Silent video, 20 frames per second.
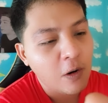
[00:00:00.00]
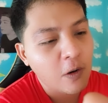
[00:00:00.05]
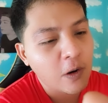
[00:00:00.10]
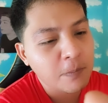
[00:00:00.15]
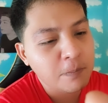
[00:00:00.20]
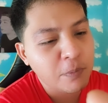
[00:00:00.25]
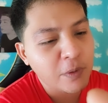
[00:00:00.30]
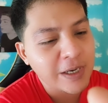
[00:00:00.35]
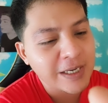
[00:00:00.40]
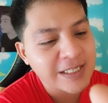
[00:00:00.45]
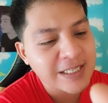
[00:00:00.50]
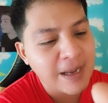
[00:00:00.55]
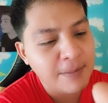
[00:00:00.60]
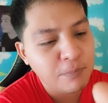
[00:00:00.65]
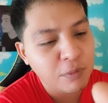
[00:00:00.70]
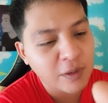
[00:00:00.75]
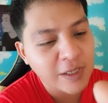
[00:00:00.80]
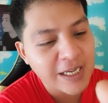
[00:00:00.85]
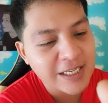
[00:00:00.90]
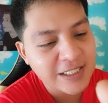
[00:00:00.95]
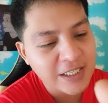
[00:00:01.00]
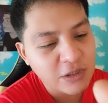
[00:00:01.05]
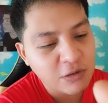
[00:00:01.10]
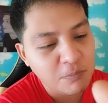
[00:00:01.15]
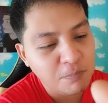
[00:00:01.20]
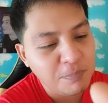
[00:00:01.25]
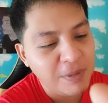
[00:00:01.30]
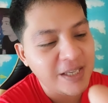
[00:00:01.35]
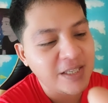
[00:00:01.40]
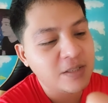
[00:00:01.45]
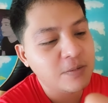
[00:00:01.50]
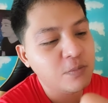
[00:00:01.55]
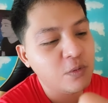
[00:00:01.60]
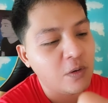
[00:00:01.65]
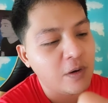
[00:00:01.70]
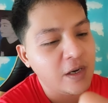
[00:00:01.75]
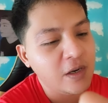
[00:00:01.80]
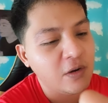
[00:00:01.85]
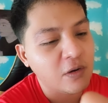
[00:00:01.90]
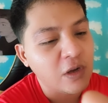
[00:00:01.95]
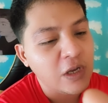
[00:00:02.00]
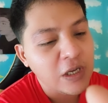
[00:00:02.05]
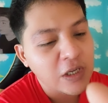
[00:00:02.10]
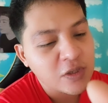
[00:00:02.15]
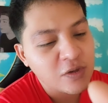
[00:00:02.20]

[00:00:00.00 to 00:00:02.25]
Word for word: Or for example guys, itong Facebook. Ano?